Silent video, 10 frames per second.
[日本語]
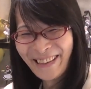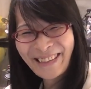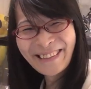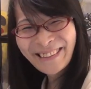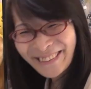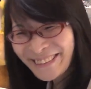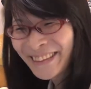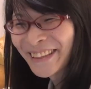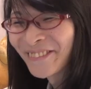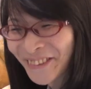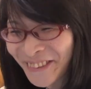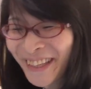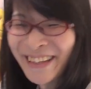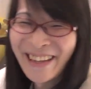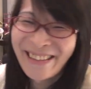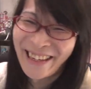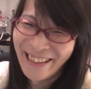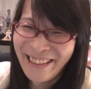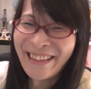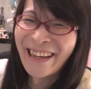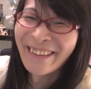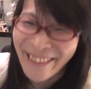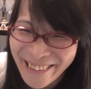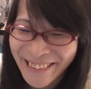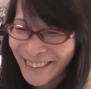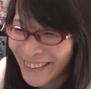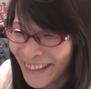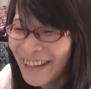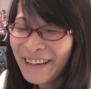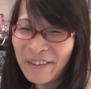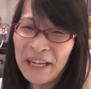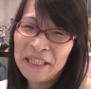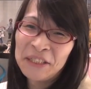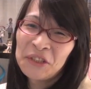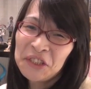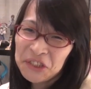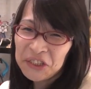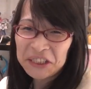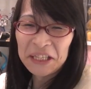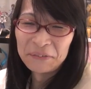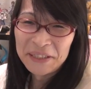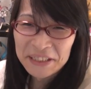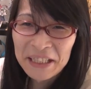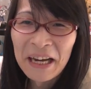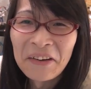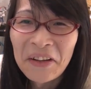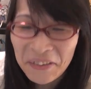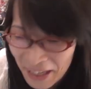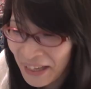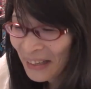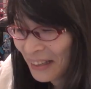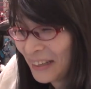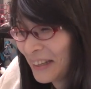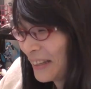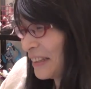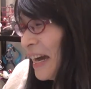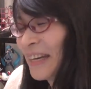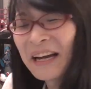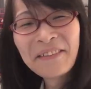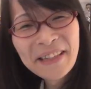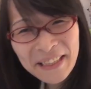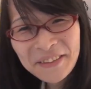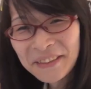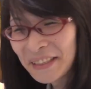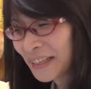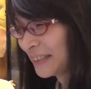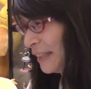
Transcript: まあ傷ついてでもそんな値段下がらないんだけどね実際ねまあ液晶についてたらめっちゃ下がるけどね外観はねそんなさ